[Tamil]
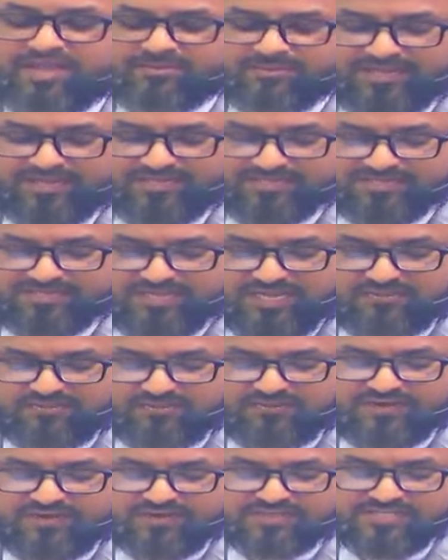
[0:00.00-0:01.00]
அலி இஸ்லாம்
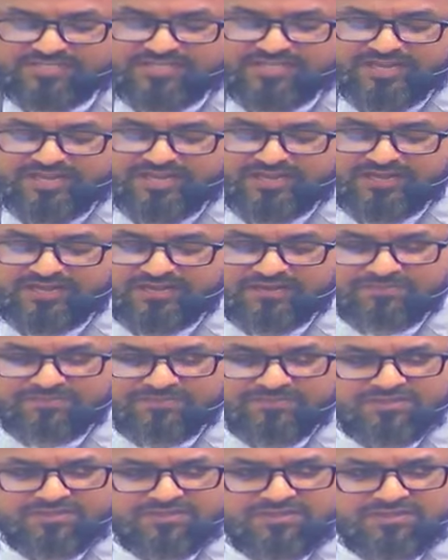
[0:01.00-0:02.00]
அவர்கள் செய்கிறார்கள்
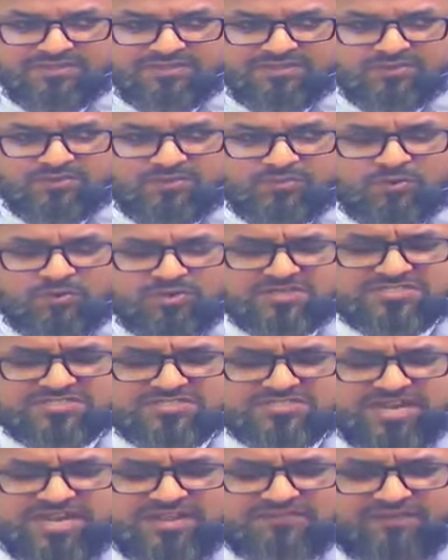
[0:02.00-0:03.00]

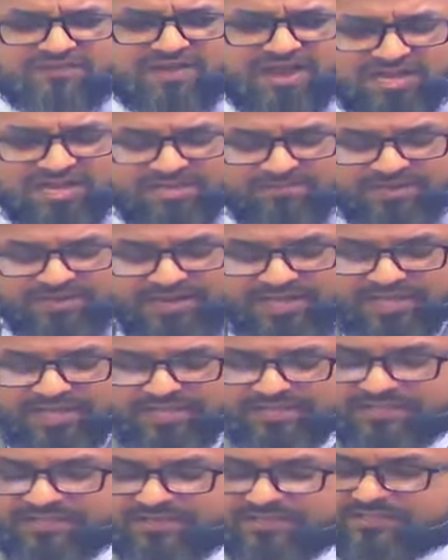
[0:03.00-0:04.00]
ஒற்றை வாலிபனாக
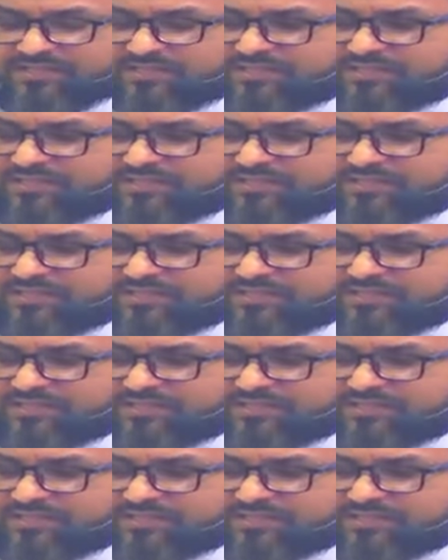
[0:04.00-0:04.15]
இருந்து